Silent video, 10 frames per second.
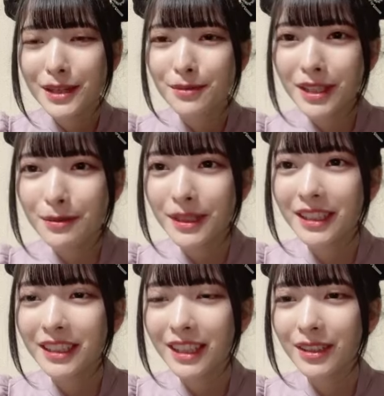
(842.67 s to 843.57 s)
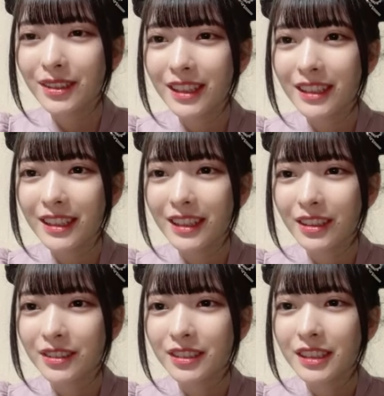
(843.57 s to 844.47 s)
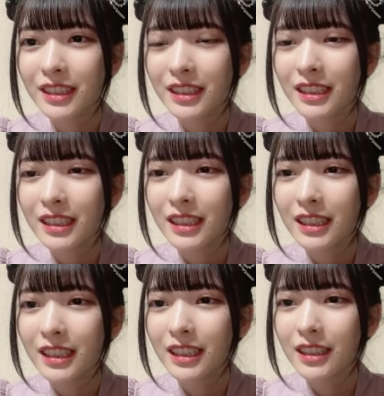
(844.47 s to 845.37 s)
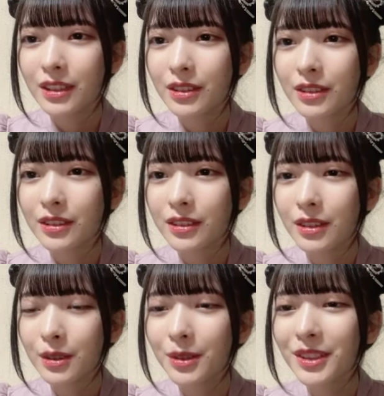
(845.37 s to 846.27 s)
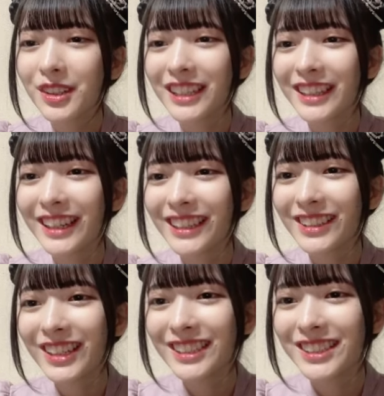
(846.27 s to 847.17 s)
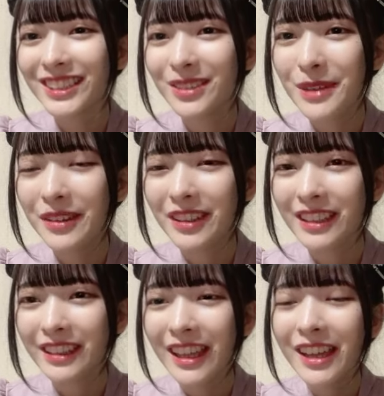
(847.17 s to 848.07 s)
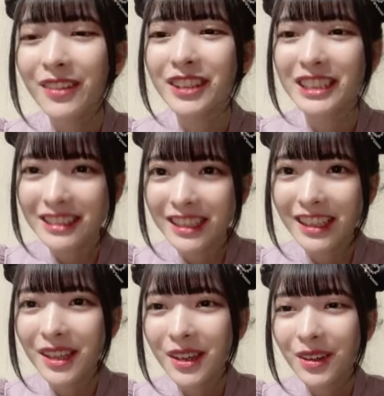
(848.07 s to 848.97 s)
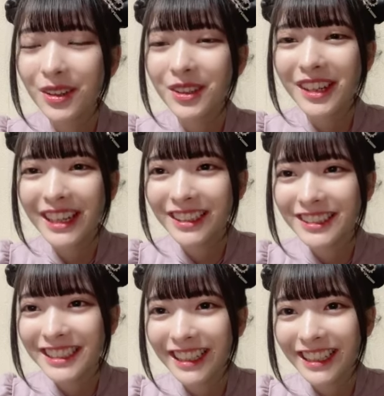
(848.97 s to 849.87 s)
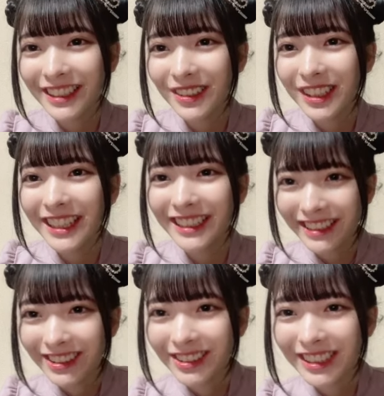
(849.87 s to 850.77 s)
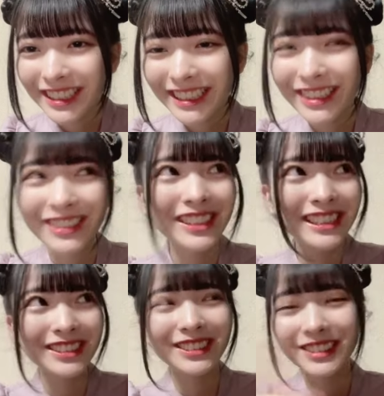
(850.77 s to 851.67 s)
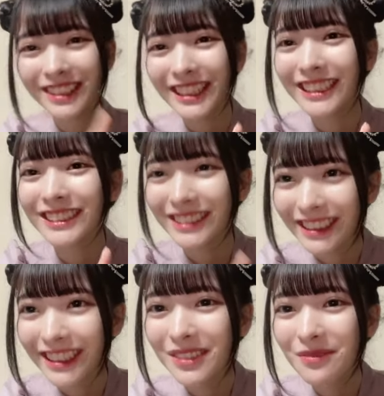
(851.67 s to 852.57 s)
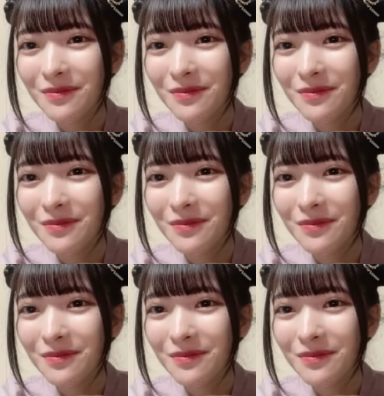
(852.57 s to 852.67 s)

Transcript: かまだまだ言いたいことあったんだよえー、っとお風呂が長いと家族の迷惑だね私ねお風呂入る時間が夜中なのこのあとお風呂入るのね